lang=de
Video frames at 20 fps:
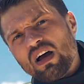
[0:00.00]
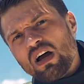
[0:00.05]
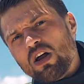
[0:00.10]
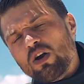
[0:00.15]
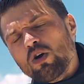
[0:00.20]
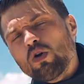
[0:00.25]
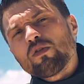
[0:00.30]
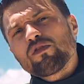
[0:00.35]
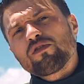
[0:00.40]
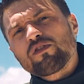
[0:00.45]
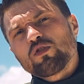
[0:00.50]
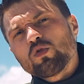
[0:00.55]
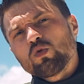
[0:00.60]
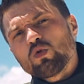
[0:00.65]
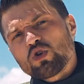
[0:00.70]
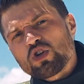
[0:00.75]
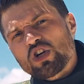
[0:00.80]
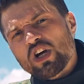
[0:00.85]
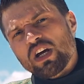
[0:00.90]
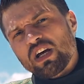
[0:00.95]

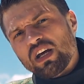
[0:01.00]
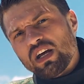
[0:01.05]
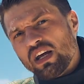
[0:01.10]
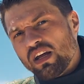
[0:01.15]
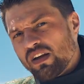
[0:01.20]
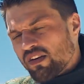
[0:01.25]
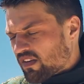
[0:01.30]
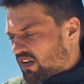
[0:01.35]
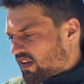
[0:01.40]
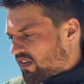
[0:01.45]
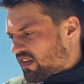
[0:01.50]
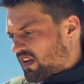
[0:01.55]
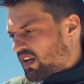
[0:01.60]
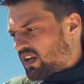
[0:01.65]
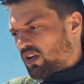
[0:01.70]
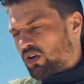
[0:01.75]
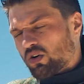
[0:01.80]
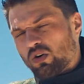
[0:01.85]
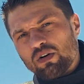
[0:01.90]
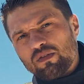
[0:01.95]
Luftdusche ins Gesicht
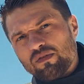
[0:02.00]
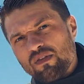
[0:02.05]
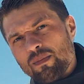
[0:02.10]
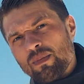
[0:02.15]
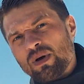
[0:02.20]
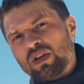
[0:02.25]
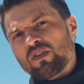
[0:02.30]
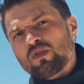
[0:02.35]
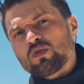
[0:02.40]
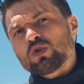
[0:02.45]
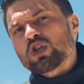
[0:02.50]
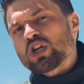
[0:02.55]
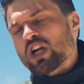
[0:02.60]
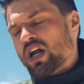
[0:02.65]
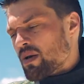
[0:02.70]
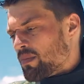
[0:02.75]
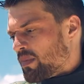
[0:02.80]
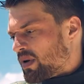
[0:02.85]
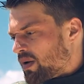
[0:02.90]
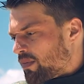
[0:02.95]
gedrückt, wenn man zu
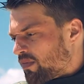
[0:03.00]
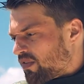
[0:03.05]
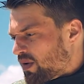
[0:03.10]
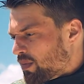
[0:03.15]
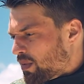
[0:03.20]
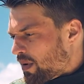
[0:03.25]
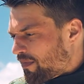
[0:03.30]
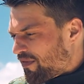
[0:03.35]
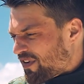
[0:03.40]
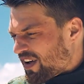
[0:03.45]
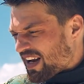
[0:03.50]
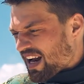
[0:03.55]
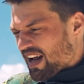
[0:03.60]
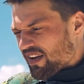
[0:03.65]
schnell mit dem Seaboard fährt.